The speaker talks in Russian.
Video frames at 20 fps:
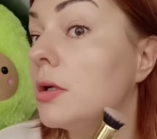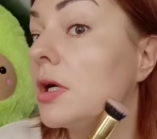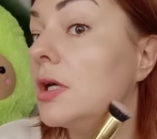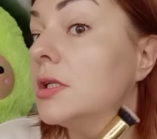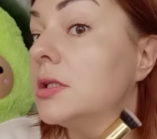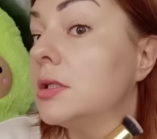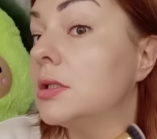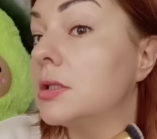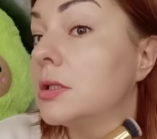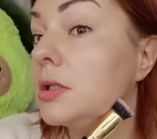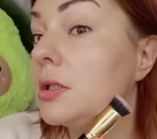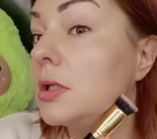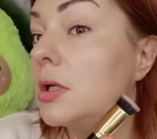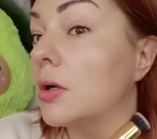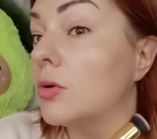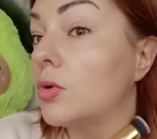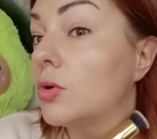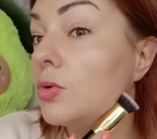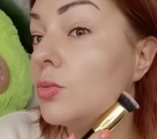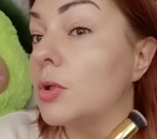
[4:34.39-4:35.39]
Разницы
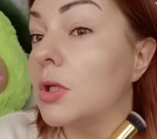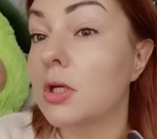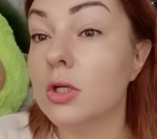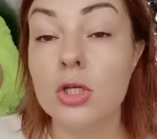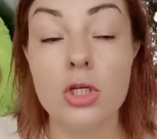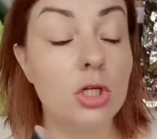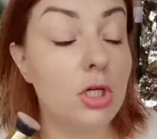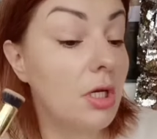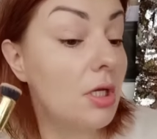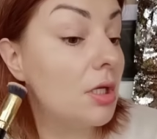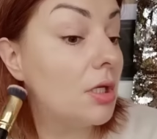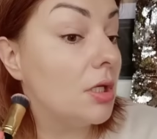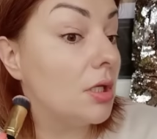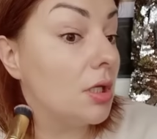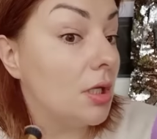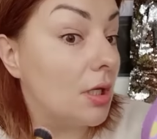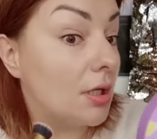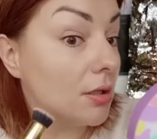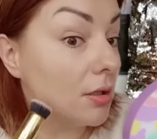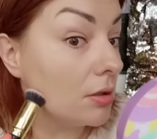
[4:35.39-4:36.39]
никакой у меня с шеей
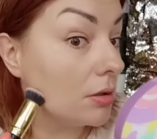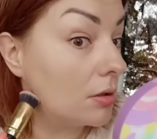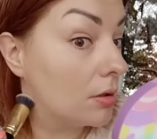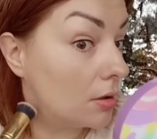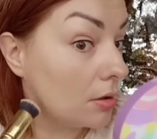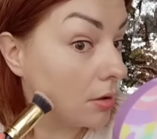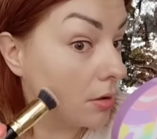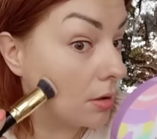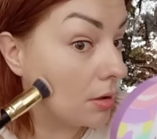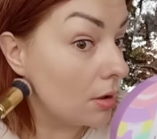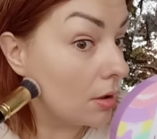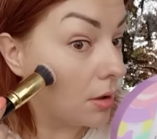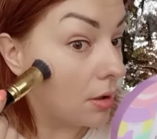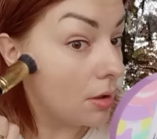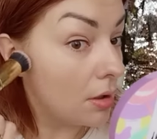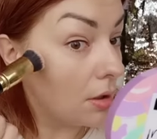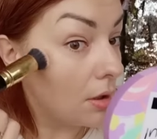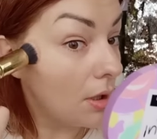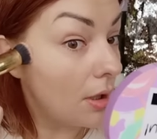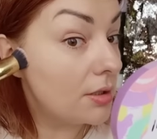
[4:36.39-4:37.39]
нет.
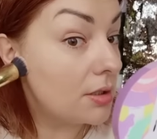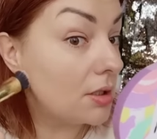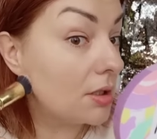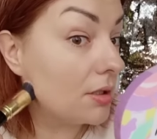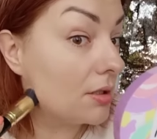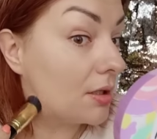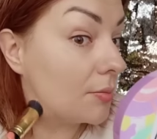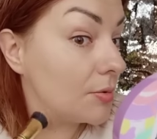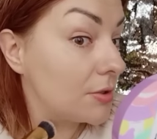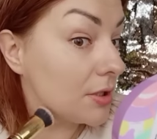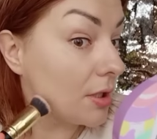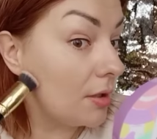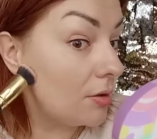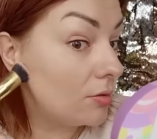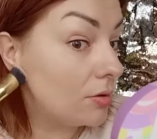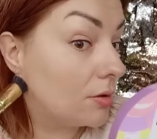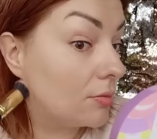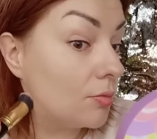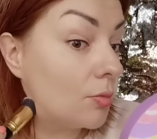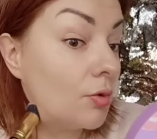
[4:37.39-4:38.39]
Оттенок
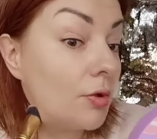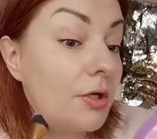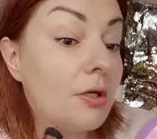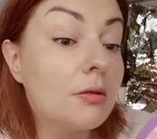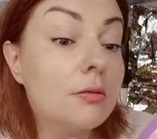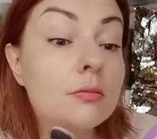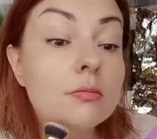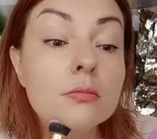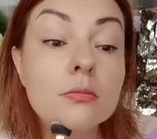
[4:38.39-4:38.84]
абсолютно мой.